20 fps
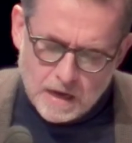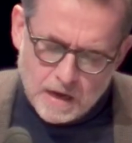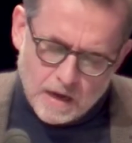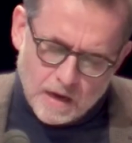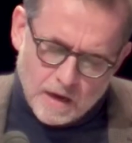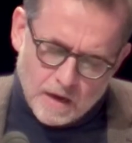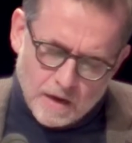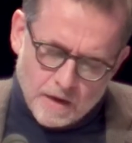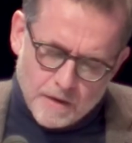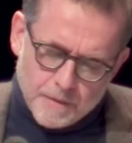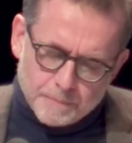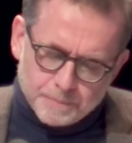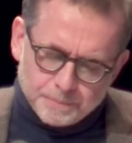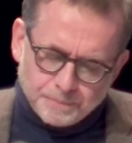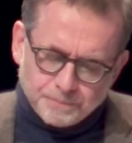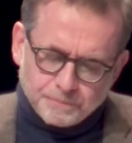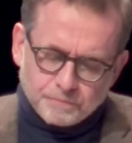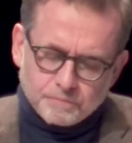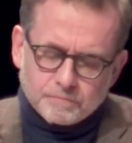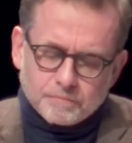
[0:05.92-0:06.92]
Euh,
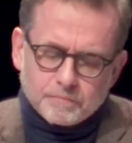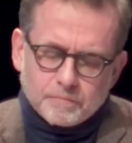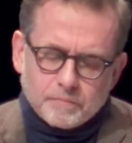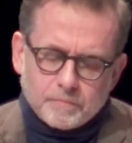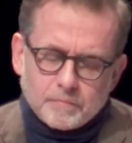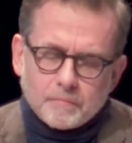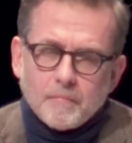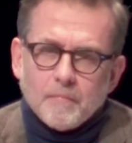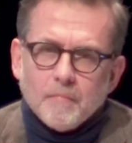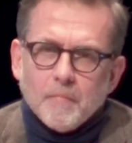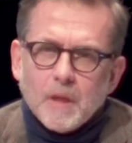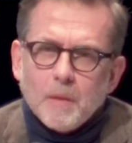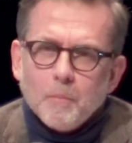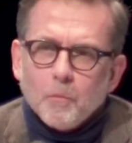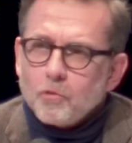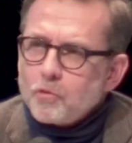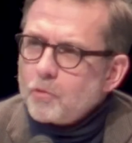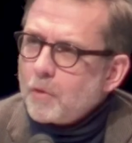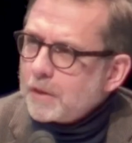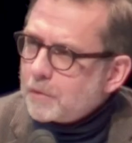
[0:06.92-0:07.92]

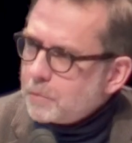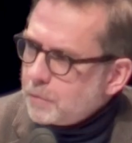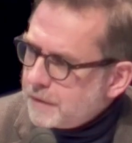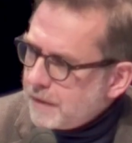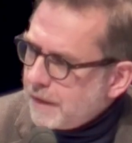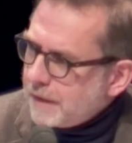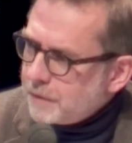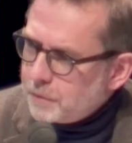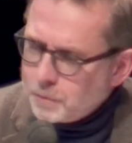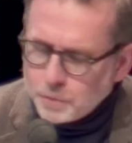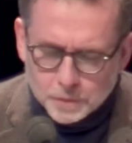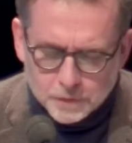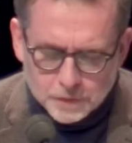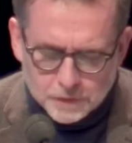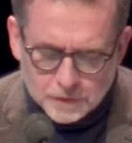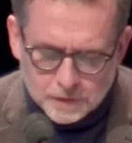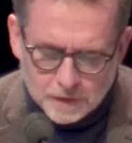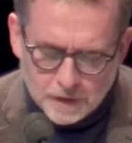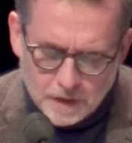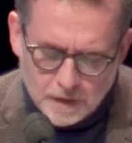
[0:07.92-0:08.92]
bonjour à toutes et à
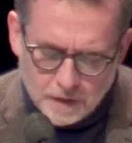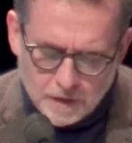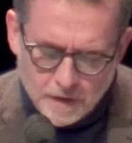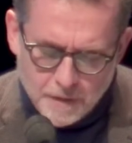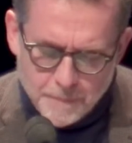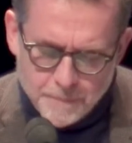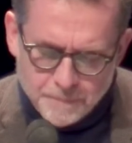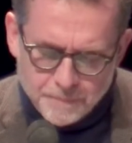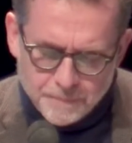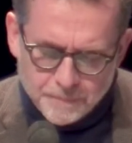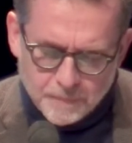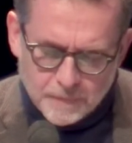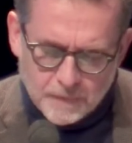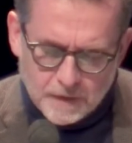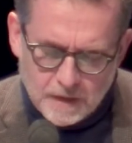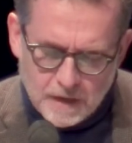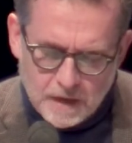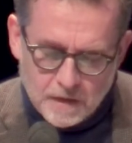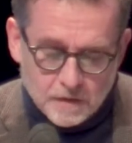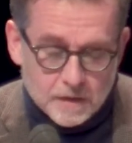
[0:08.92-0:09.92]
tous. Euh,
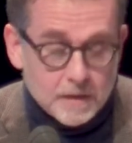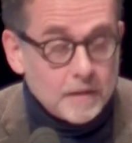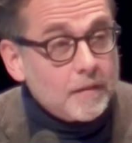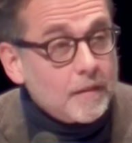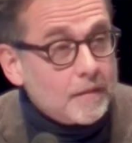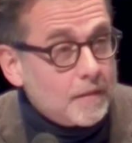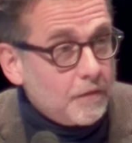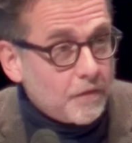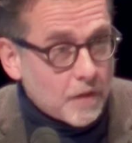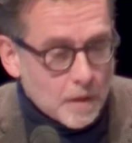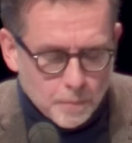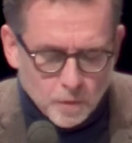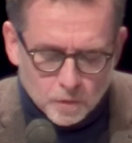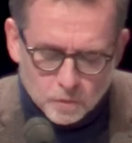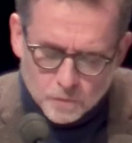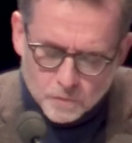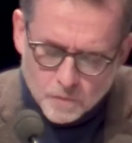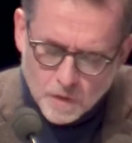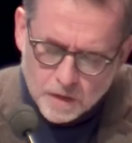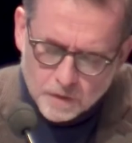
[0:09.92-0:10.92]
alors, il est assez frappant
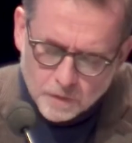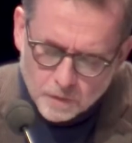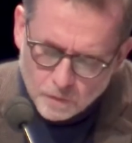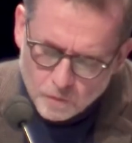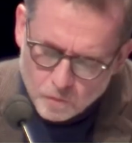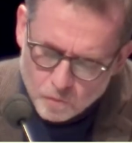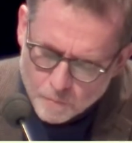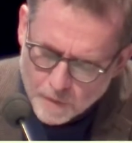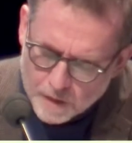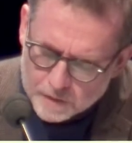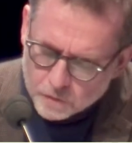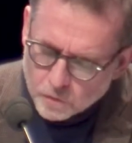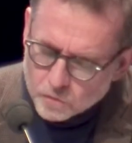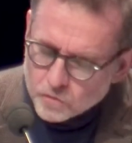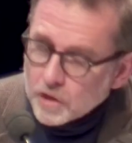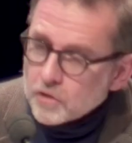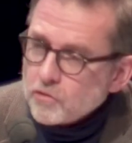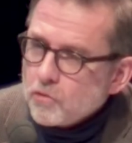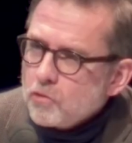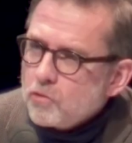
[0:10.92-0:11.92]
de voir que l'humain se
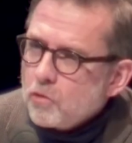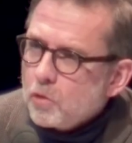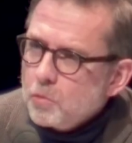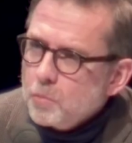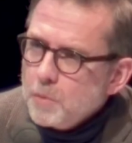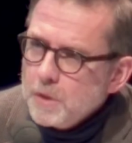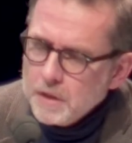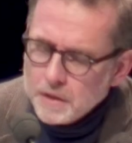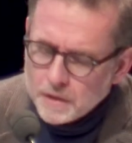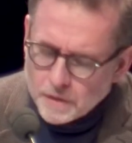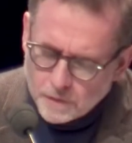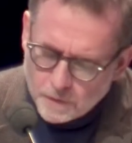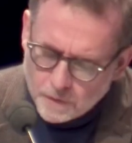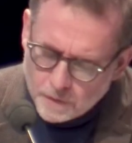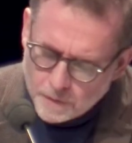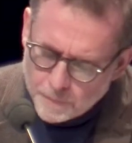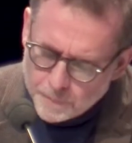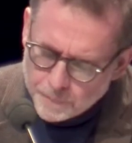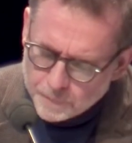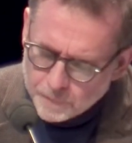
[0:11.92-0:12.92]
cherche aujourd'hui
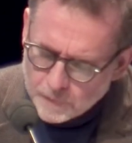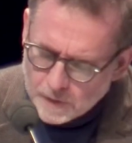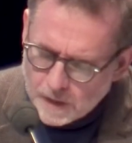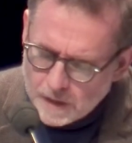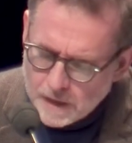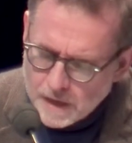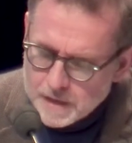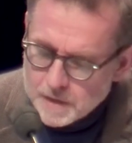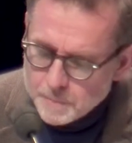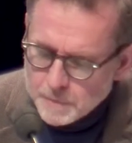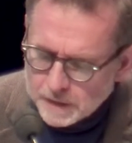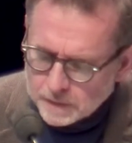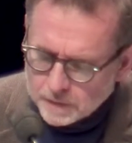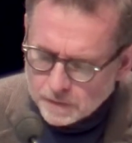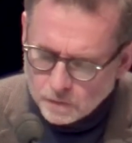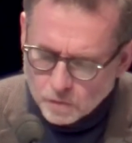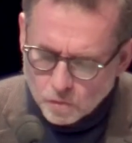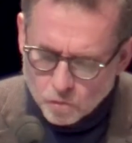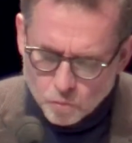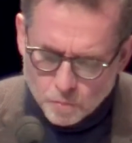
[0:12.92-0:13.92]
euh, à la
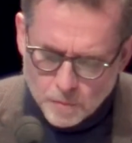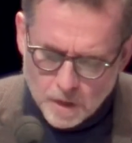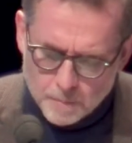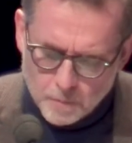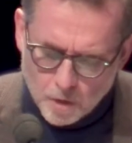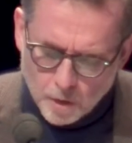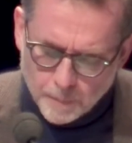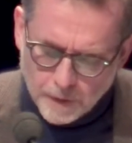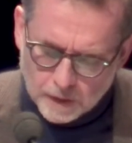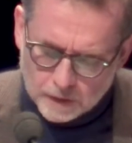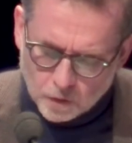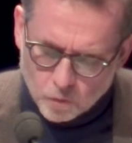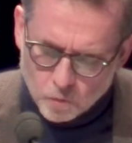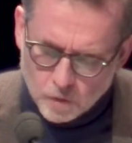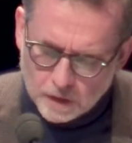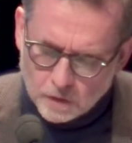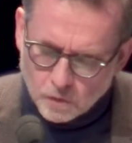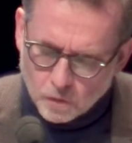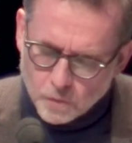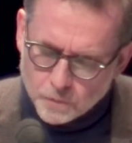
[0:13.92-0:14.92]
limite de lui-même et en
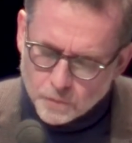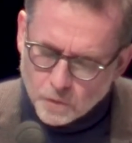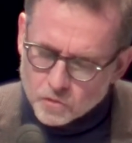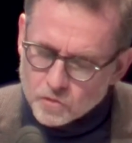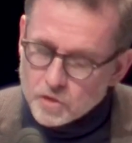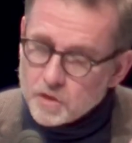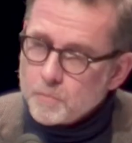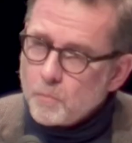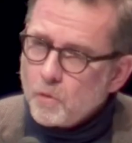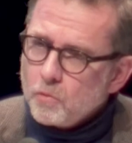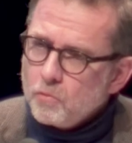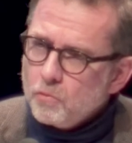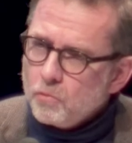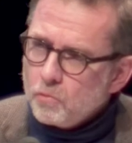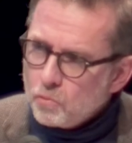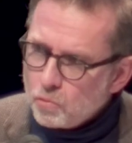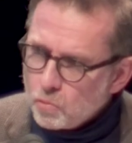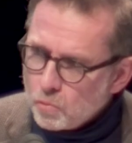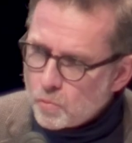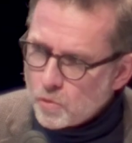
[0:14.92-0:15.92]
particulier dans le franchissement
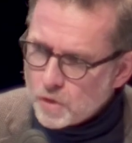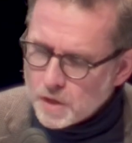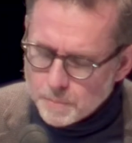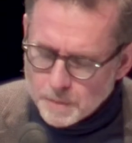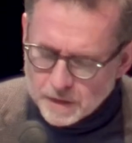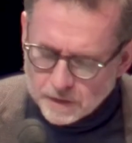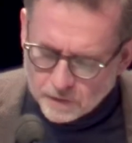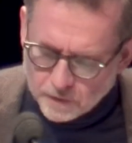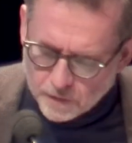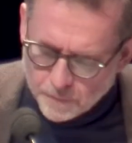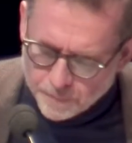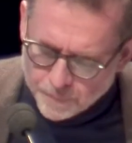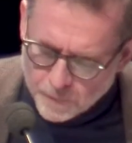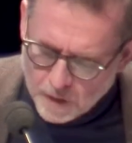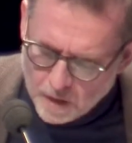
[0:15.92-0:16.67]
d'une double limite.